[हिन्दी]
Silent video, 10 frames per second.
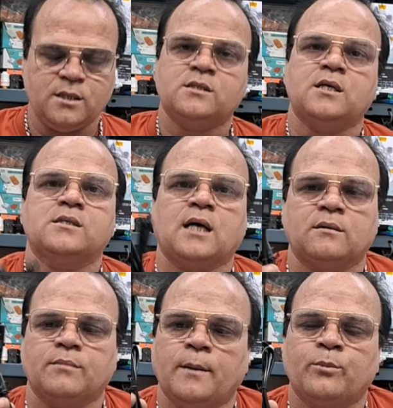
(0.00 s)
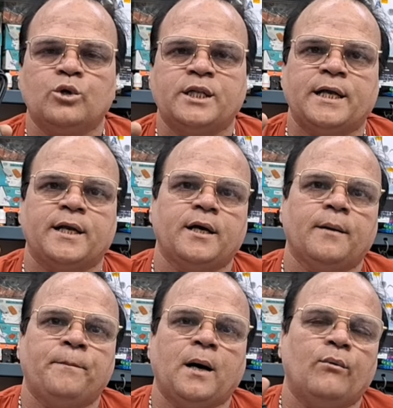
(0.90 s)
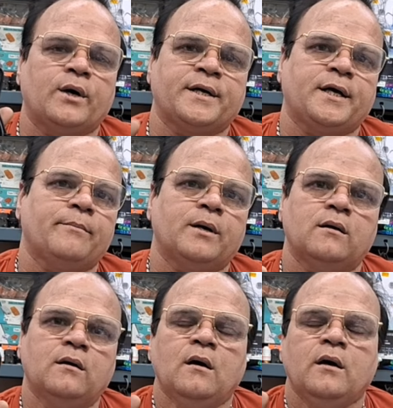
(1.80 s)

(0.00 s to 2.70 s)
इसके साथ में आपको दे रही है पावर केबल